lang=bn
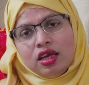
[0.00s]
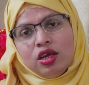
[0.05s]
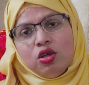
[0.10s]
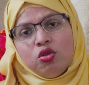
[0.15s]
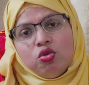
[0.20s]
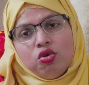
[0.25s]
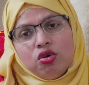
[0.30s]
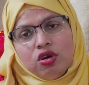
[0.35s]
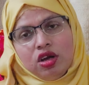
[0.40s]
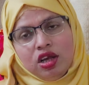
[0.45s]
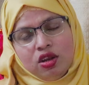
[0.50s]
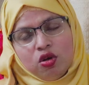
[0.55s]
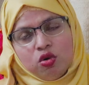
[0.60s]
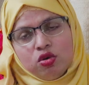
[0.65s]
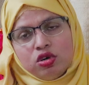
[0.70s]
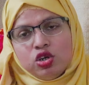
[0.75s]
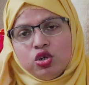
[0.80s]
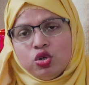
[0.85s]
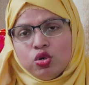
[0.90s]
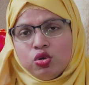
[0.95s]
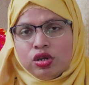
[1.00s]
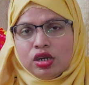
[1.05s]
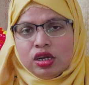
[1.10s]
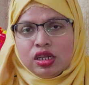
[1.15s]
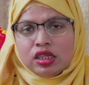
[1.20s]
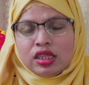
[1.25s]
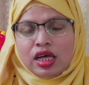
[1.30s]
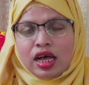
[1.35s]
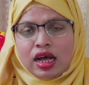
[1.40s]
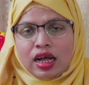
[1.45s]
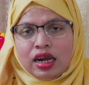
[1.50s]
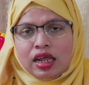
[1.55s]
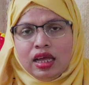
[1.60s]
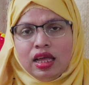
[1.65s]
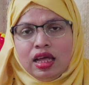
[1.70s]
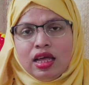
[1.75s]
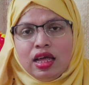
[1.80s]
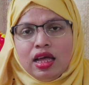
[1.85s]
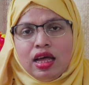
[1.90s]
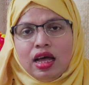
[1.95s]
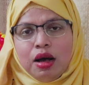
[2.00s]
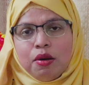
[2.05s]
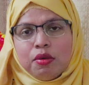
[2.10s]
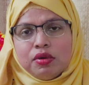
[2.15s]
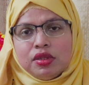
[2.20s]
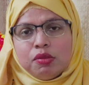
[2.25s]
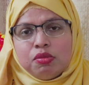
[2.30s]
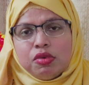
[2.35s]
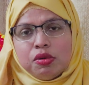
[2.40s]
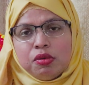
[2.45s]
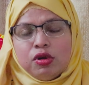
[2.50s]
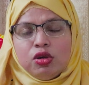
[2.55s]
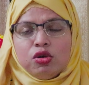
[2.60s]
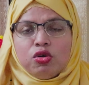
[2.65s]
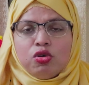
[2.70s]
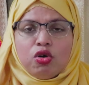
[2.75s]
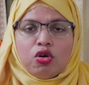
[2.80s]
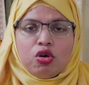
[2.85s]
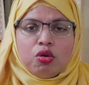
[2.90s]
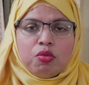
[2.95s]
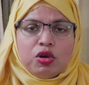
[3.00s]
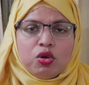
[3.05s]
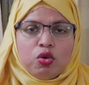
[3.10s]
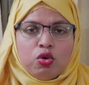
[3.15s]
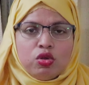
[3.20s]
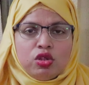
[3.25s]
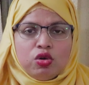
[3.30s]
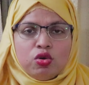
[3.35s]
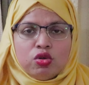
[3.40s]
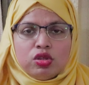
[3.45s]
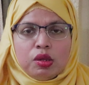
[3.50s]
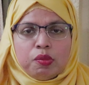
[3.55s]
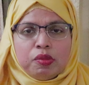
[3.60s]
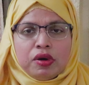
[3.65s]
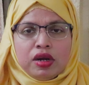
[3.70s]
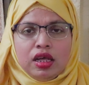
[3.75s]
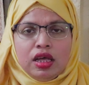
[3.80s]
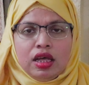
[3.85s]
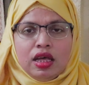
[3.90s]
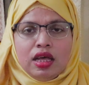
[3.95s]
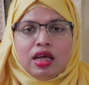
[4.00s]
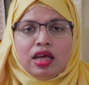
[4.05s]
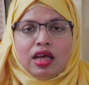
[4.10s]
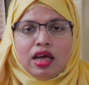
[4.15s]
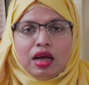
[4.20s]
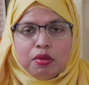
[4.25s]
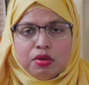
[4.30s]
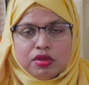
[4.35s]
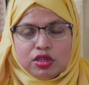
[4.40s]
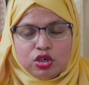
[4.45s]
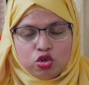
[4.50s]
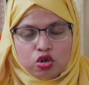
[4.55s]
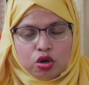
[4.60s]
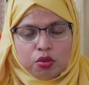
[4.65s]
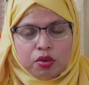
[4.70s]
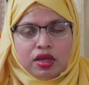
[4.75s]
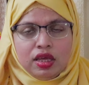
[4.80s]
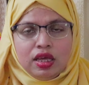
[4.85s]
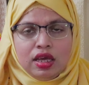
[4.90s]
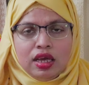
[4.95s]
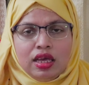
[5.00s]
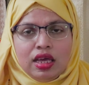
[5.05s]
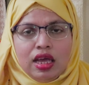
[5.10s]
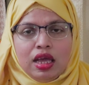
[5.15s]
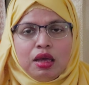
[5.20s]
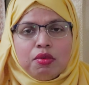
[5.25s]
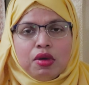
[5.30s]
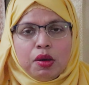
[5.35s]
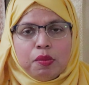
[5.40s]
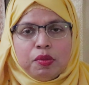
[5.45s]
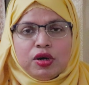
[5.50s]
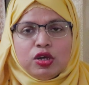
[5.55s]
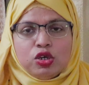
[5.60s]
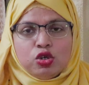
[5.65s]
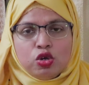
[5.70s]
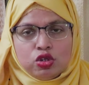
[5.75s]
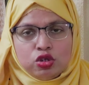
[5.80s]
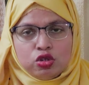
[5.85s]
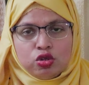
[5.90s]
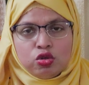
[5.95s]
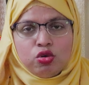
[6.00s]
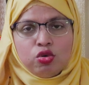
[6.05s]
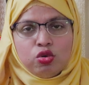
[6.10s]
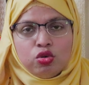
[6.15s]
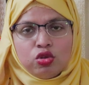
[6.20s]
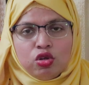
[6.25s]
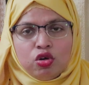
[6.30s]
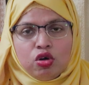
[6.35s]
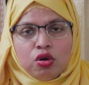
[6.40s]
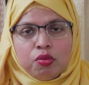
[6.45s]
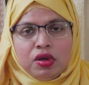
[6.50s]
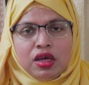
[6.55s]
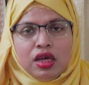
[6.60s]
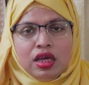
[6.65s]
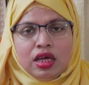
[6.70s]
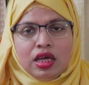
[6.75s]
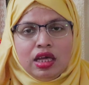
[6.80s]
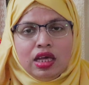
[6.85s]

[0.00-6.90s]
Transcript: কিন্তু এই রোগটি শরীরে থাকলে আমাদের বিভিন্ন রকমের ক্ষতি হতে পারে আমাদের সবাইকেই এই ব্যাপারে সচেতন হতে হবে